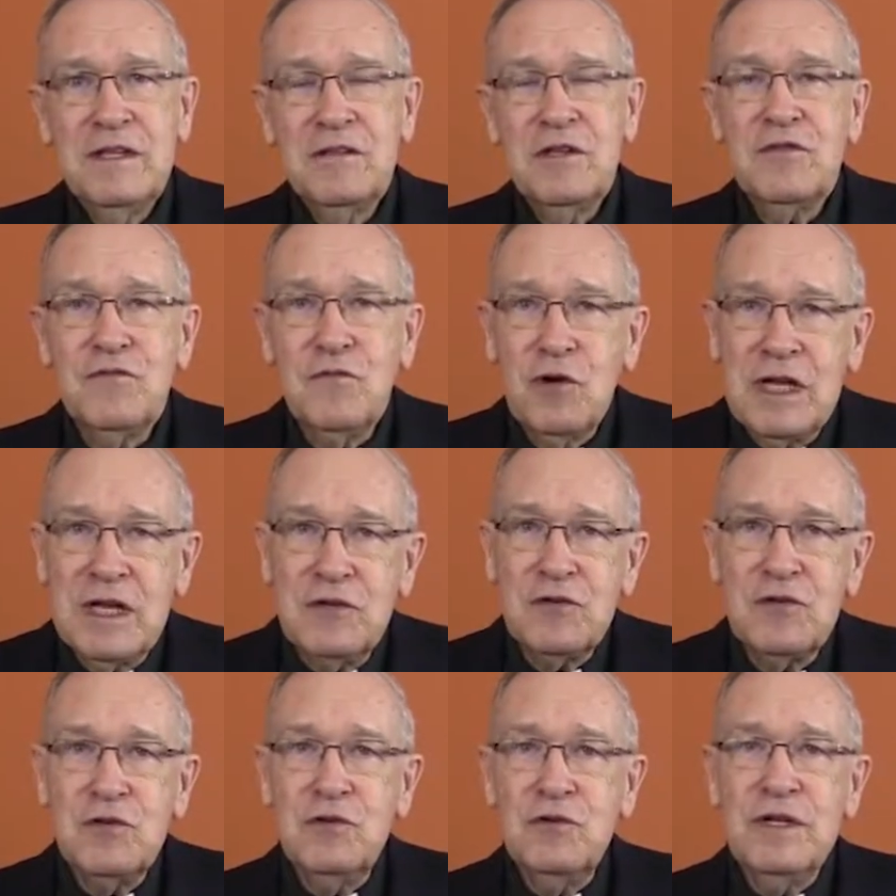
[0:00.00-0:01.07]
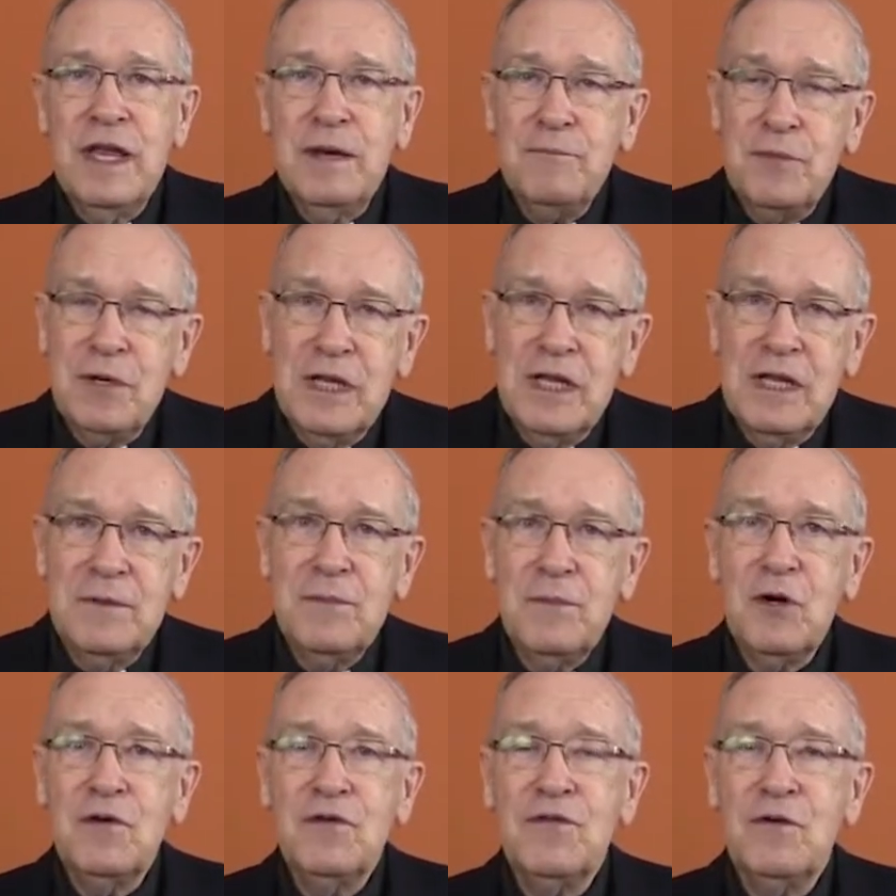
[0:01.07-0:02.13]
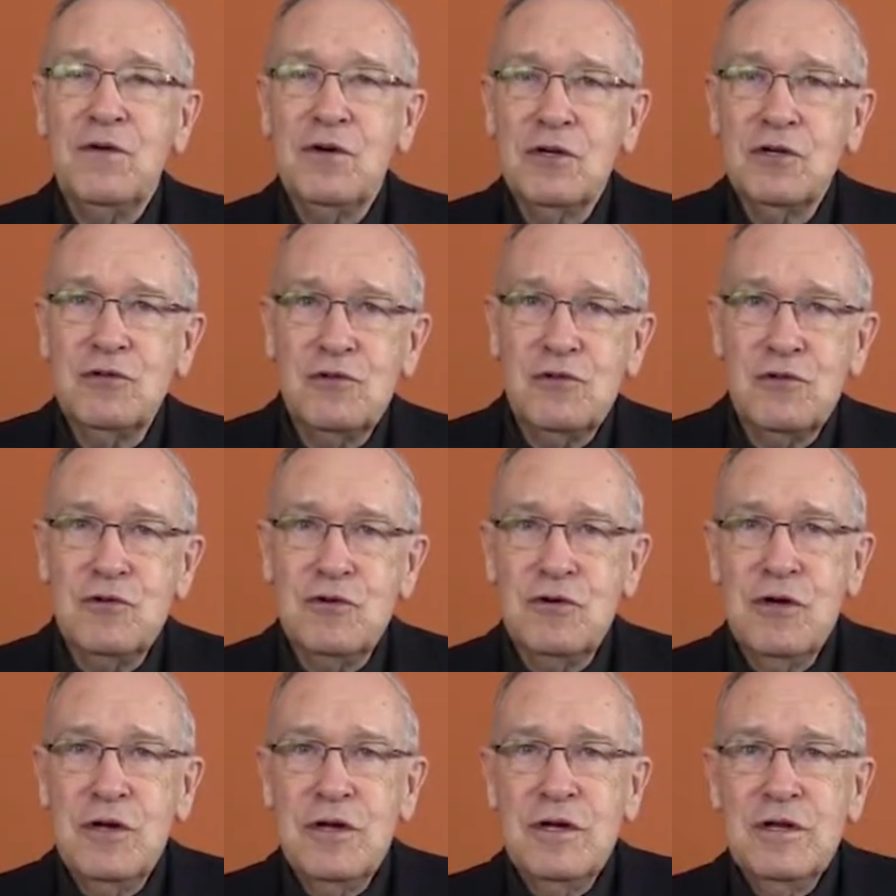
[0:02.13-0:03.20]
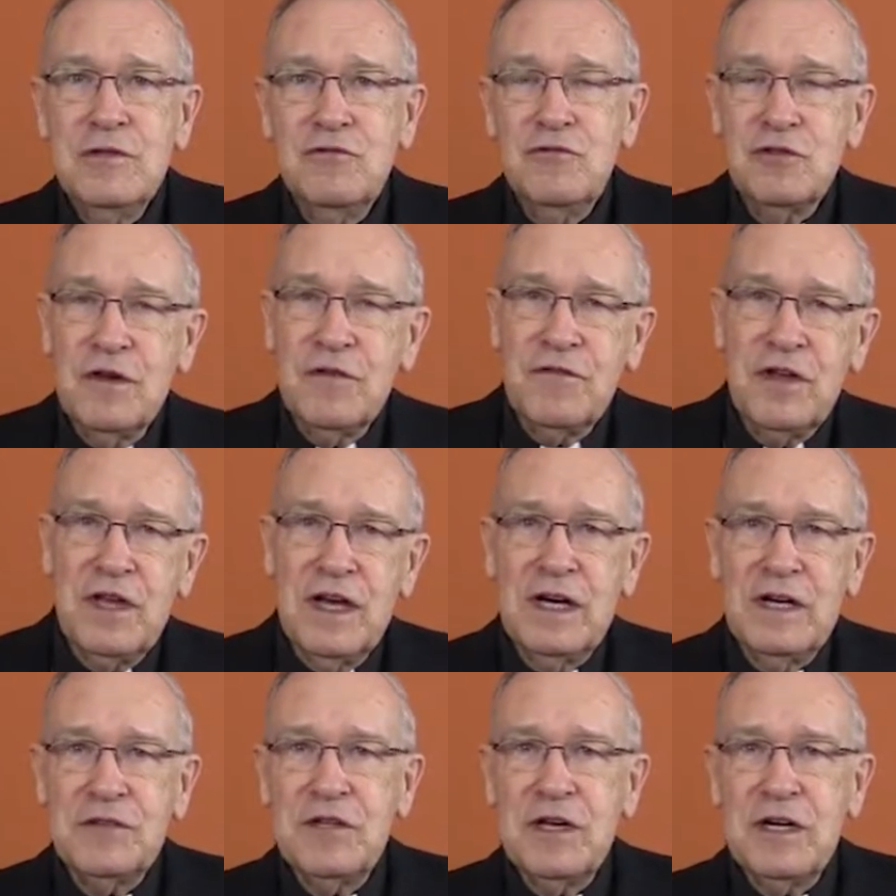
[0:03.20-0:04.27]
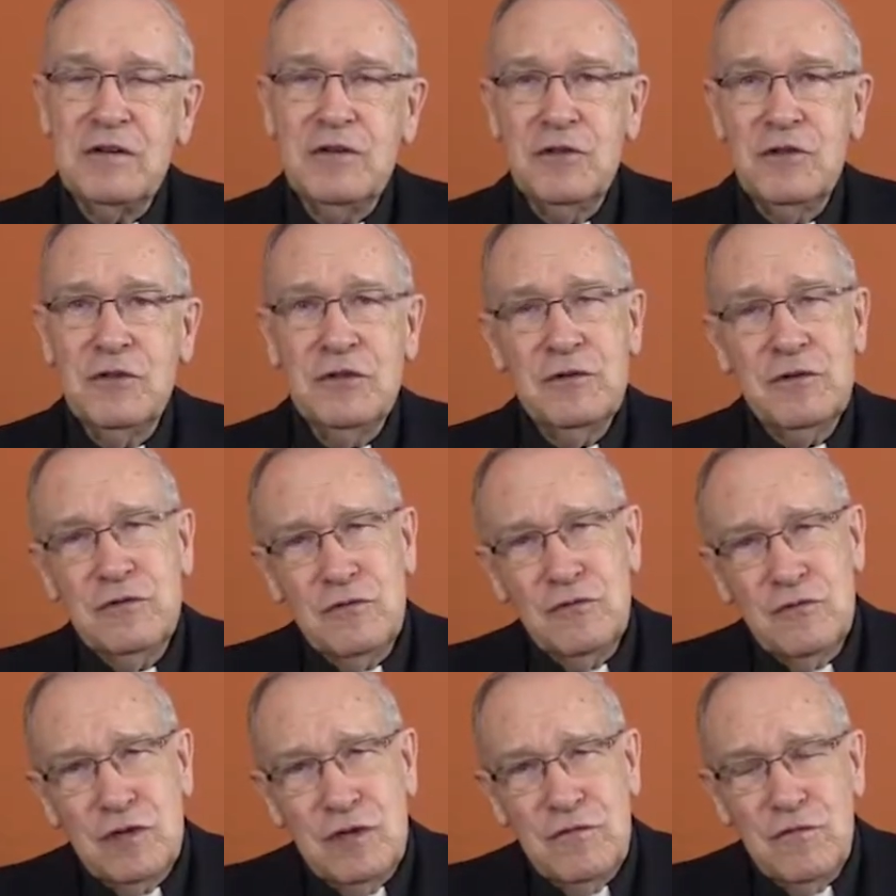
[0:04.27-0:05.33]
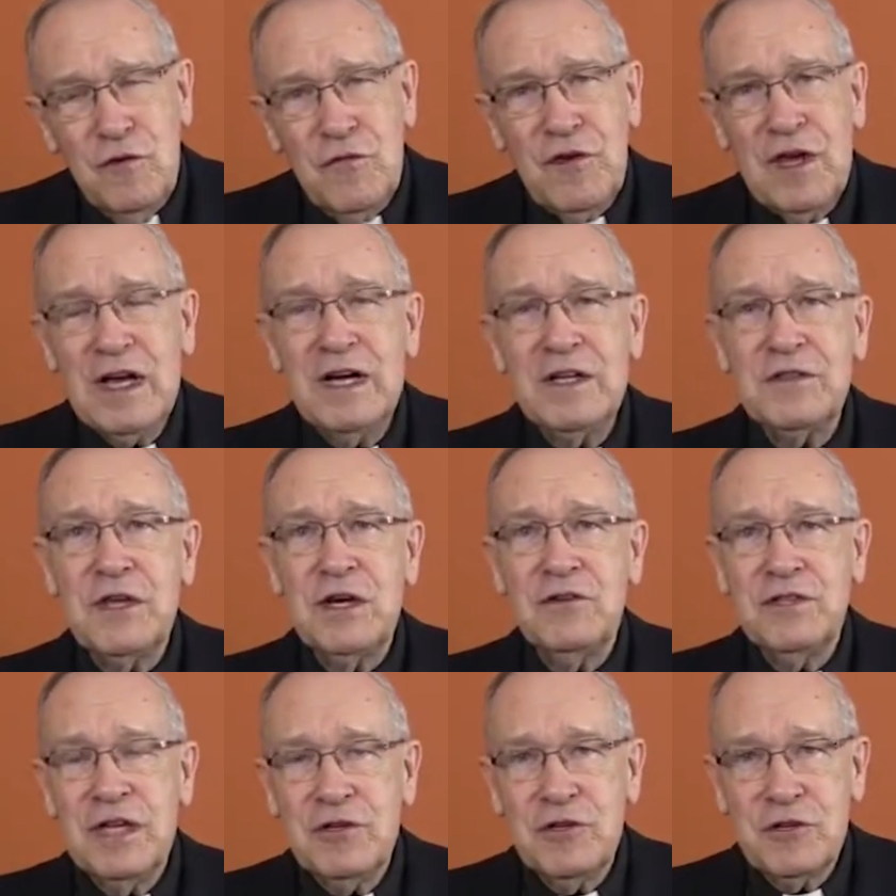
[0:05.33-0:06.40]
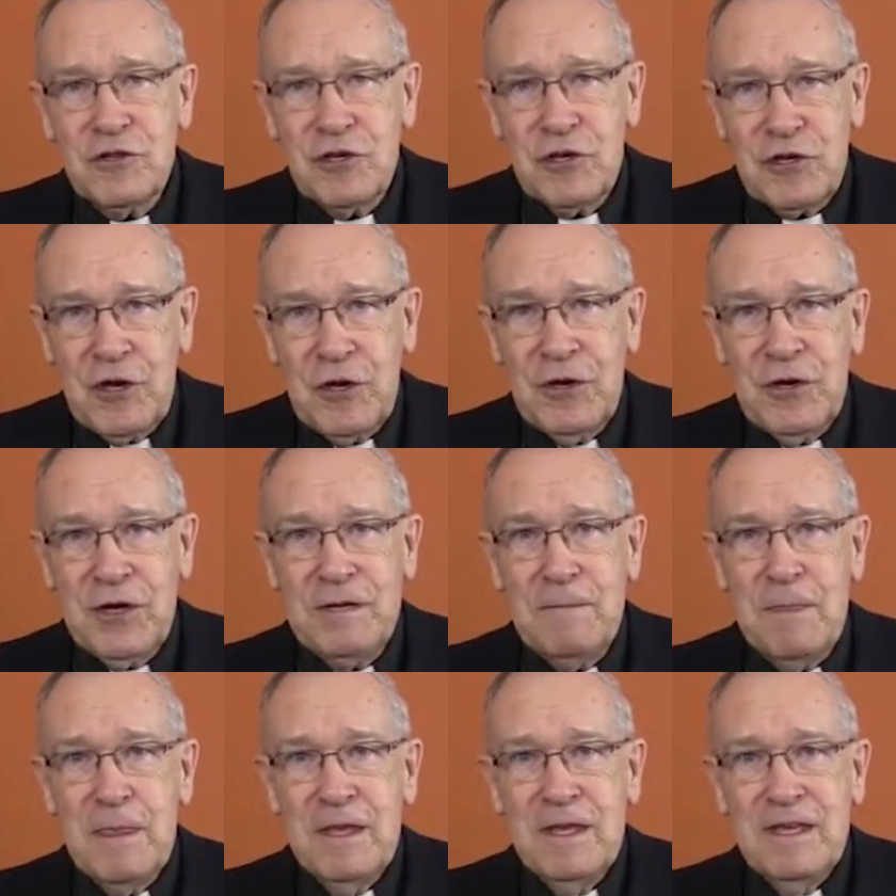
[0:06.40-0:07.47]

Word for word: notre vocation, l'appel profond que Dieu nous a fait entendre euh, ou qu'il veut faire entendre dans notre cœur. Hein.